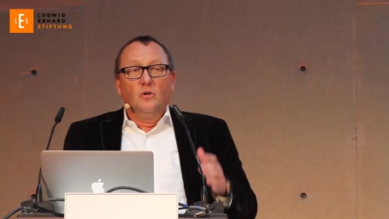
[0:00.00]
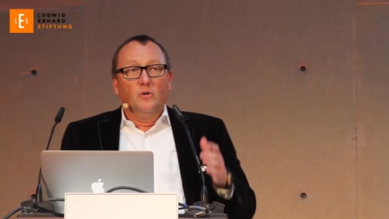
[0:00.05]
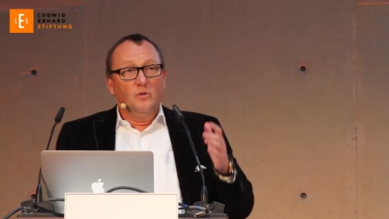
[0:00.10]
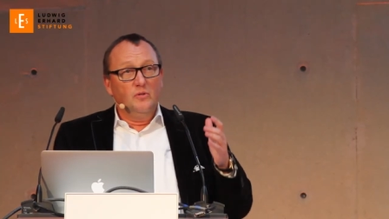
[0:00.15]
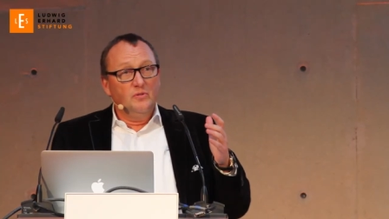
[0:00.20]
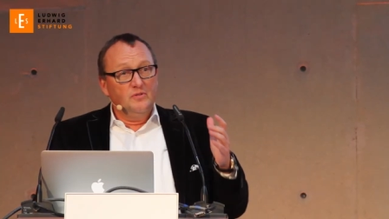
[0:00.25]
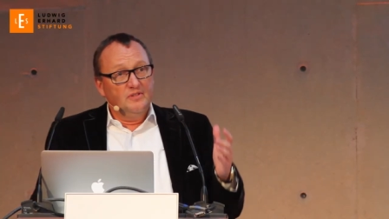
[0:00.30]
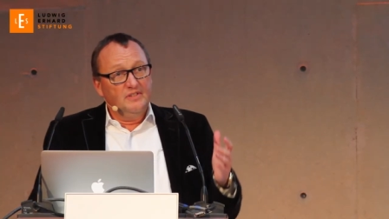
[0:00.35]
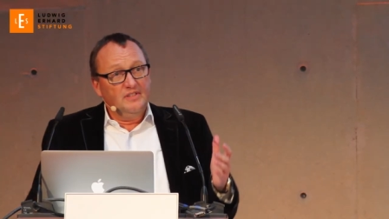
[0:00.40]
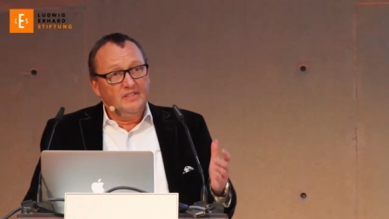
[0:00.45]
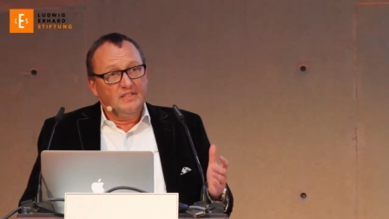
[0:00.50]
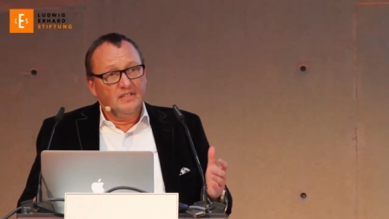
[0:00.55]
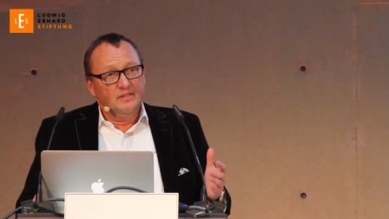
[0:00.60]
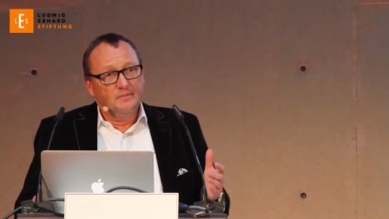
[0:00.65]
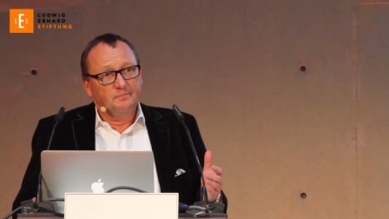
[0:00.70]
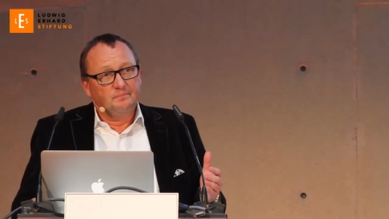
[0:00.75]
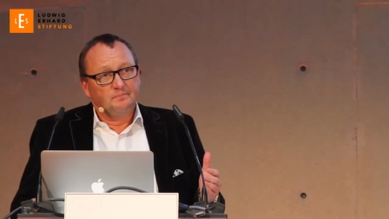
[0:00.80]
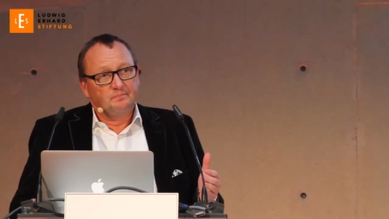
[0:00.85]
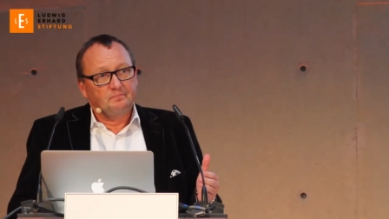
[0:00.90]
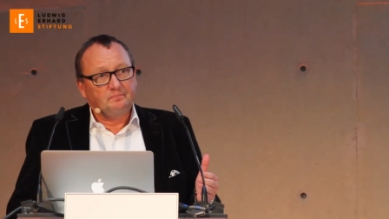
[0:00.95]

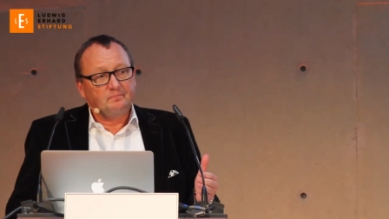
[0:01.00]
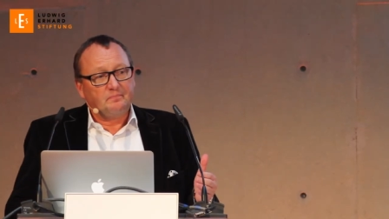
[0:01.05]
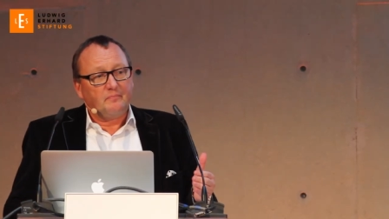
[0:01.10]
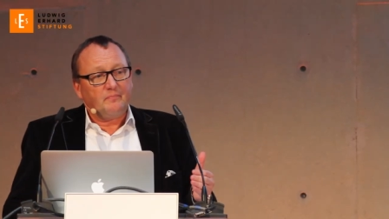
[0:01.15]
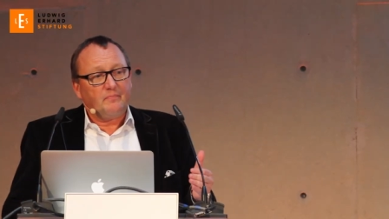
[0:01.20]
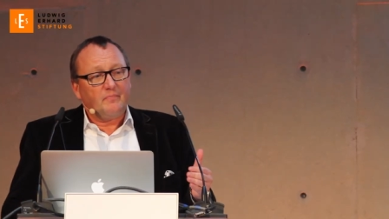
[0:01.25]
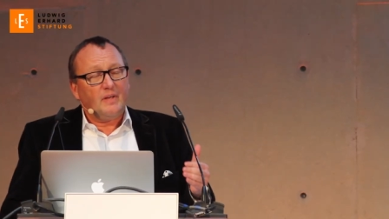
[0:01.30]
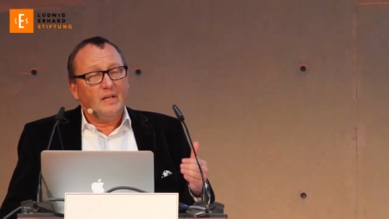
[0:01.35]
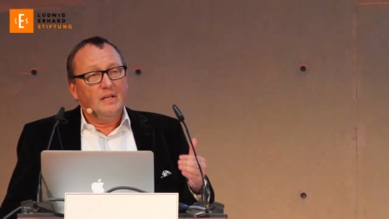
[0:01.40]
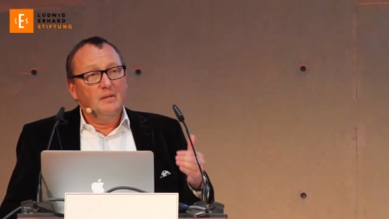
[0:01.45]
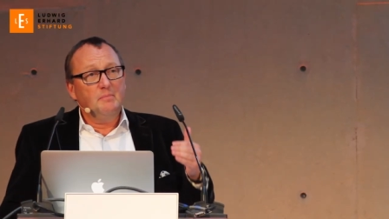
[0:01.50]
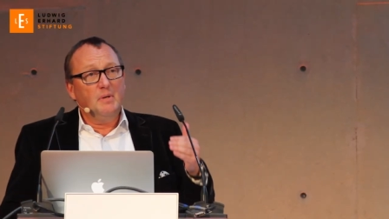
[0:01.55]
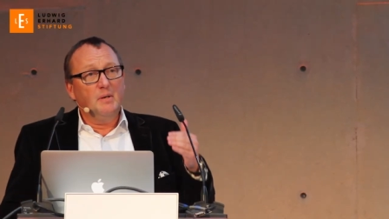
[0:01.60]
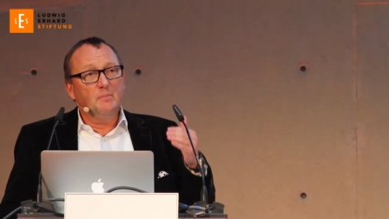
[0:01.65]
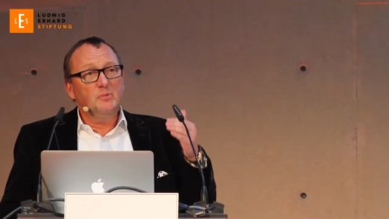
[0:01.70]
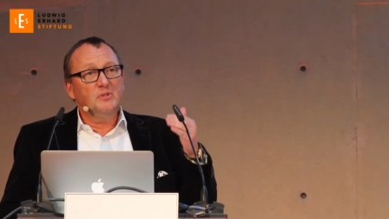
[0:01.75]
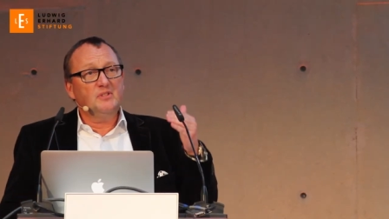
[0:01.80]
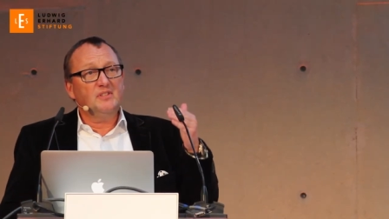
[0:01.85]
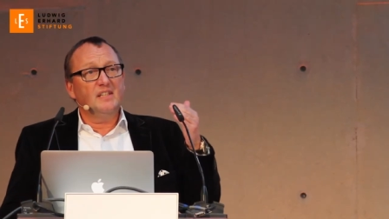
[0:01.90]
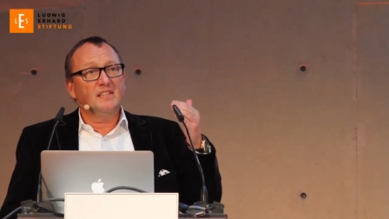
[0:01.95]
Und
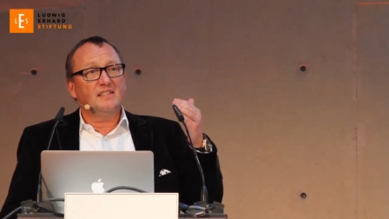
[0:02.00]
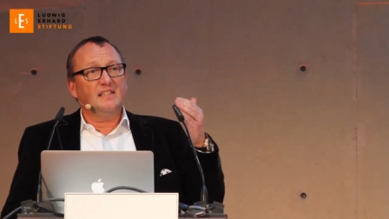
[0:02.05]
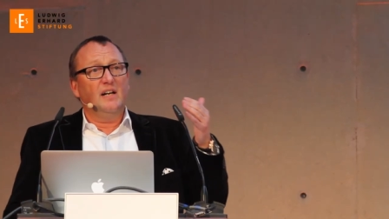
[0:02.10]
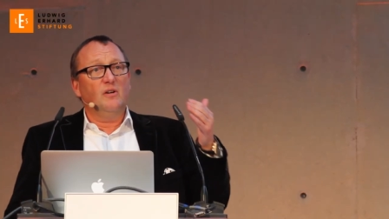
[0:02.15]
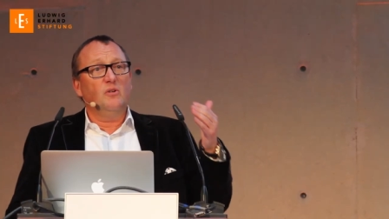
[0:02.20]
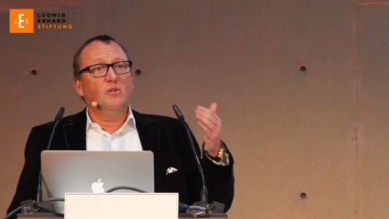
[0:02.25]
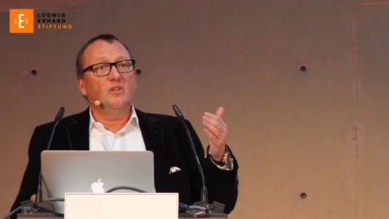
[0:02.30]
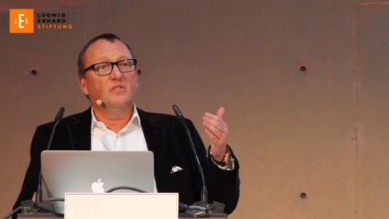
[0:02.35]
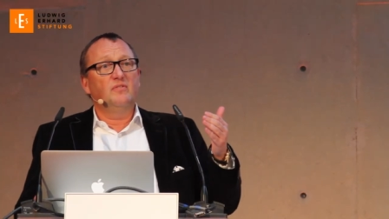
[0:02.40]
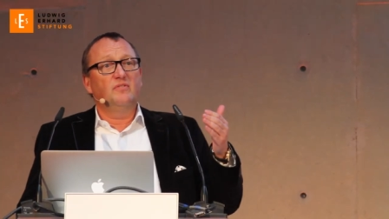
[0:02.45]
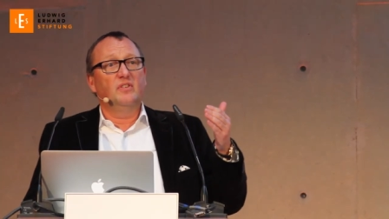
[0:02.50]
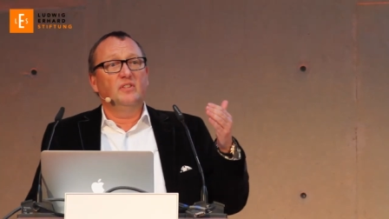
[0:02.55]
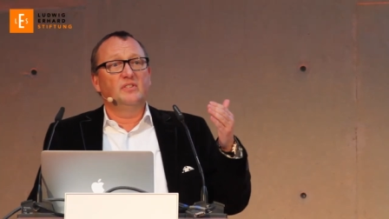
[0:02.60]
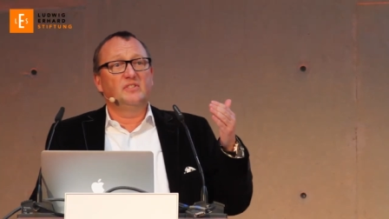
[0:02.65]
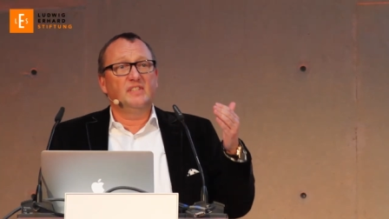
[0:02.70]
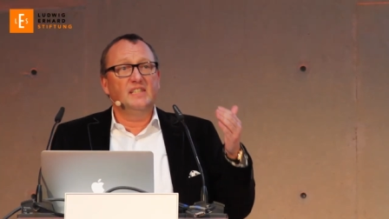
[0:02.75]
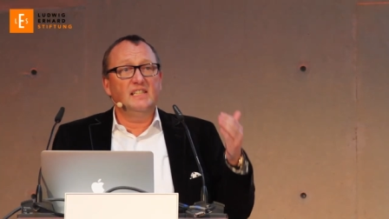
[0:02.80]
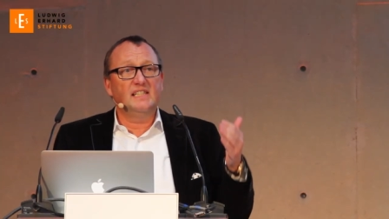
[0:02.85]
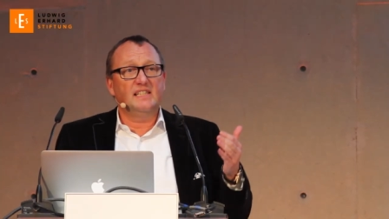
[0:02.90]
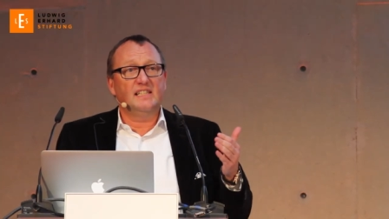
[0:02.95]
man muss das auch für
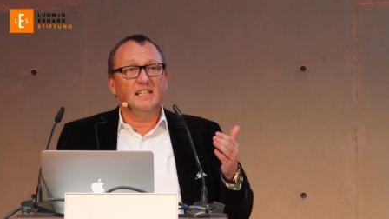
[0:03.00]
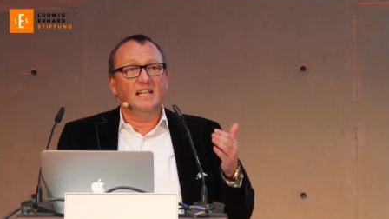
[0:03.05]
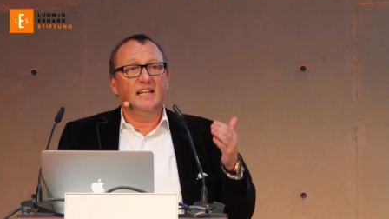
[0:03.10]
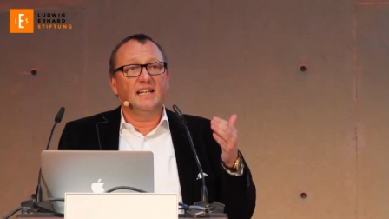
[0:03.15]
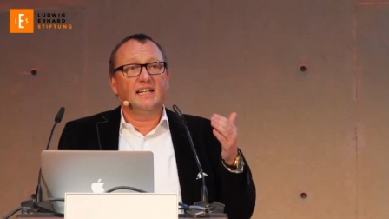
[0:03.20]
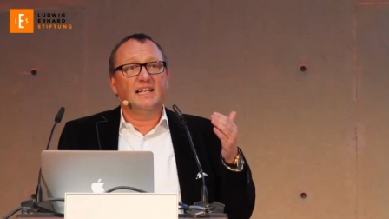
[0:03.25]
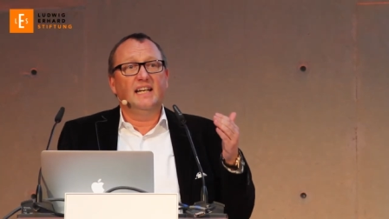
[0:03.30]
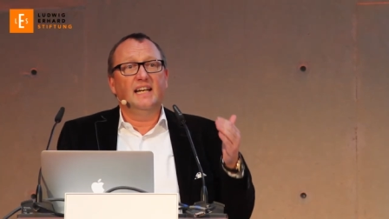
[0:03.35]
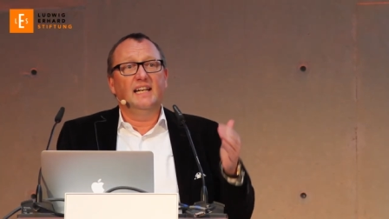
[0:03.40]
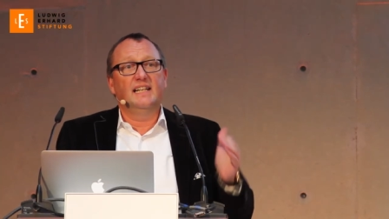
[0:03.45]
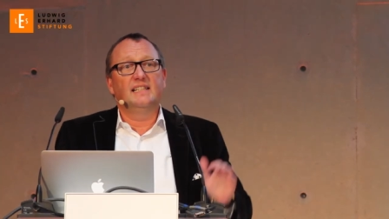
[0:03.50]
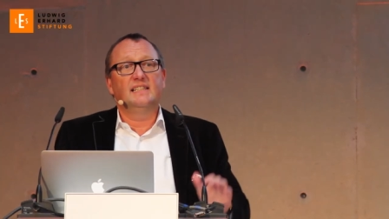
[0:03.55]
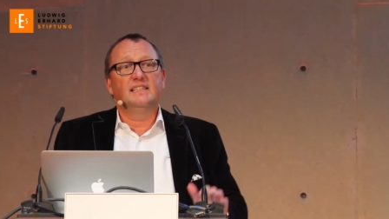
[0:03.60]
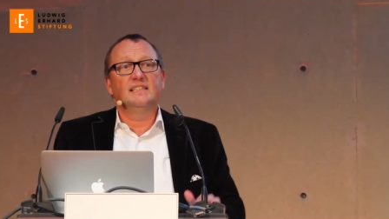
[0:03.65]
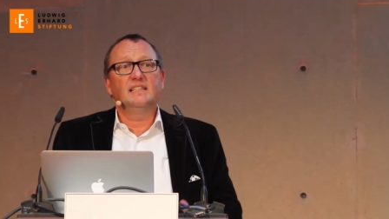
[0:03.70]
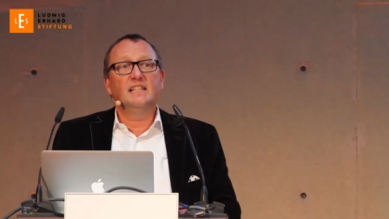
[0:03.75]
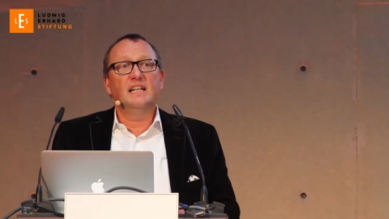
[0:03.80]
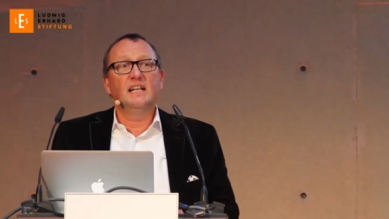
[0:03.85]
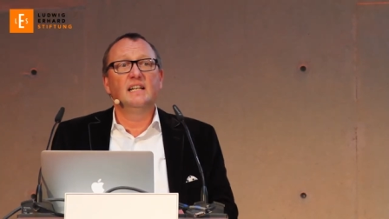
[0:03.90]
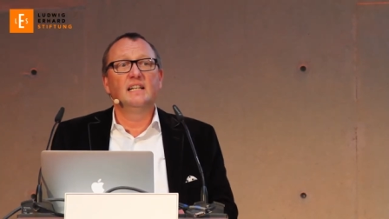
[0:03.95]
sich
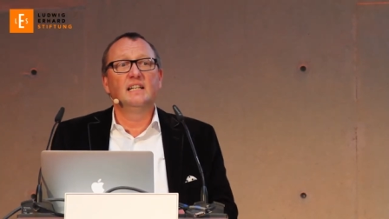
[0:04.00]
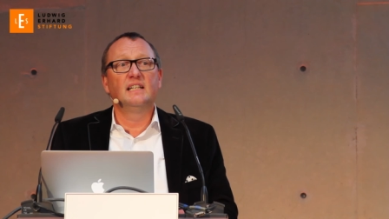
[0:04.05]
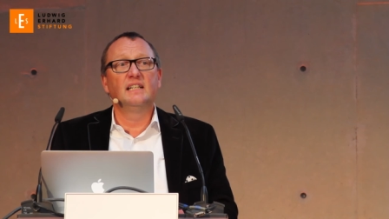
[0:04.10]
erkennen,